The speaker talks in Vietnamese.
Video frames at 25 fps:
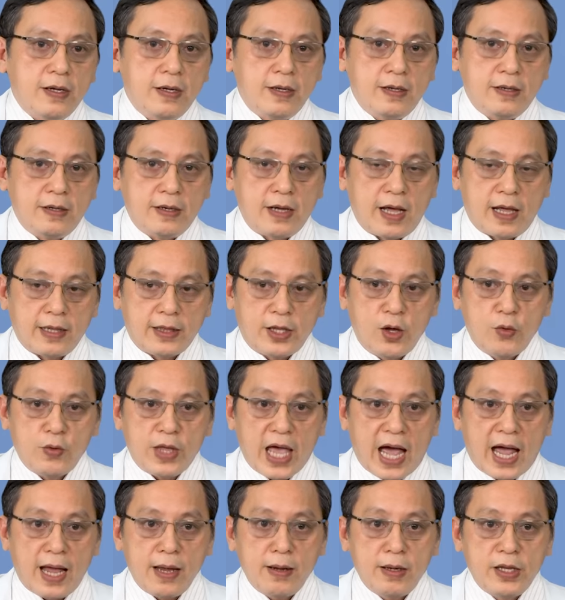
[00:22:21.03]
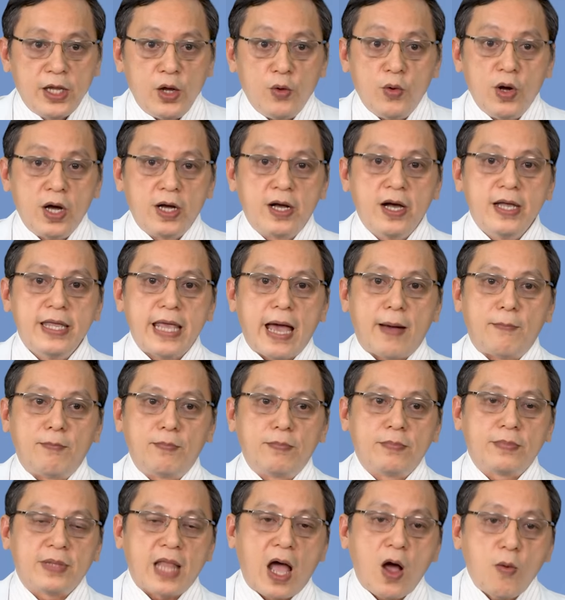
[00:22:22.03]
à, tiêu chảy nhiều người cứ nhầm
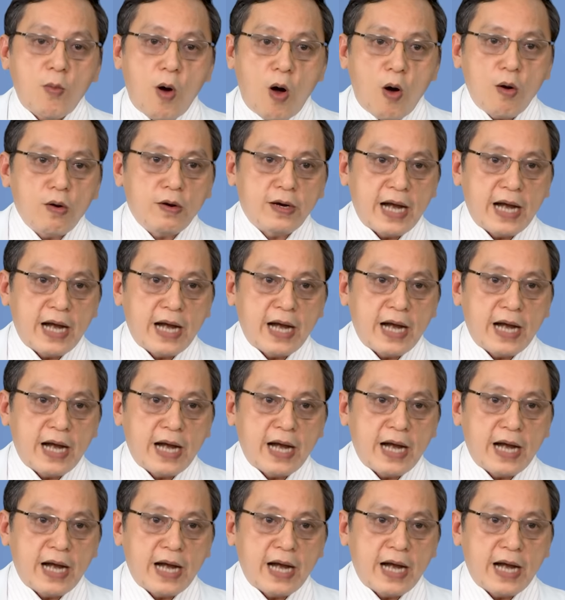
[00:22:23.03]
táo bón